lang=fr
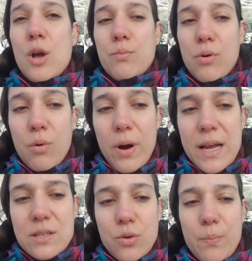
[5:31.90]

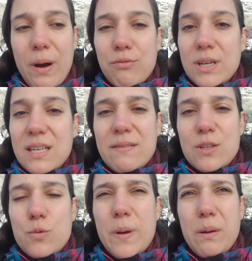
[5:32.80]
Pourquoi est-ce que parfois ça va
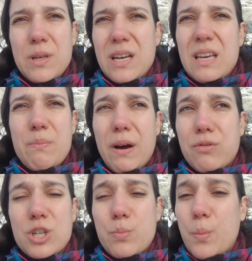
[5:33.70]
super bien et
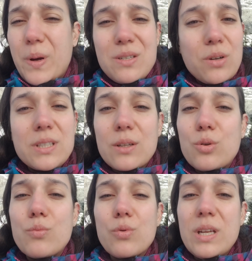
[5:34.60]
parfois je peux pas sortir
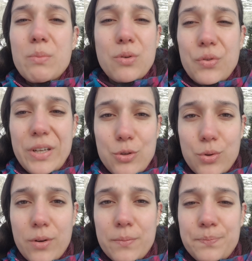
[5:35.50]
de mon lit pendant des
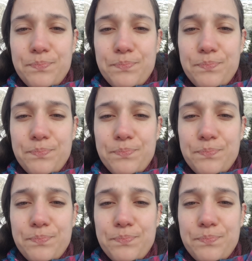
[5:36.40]
jours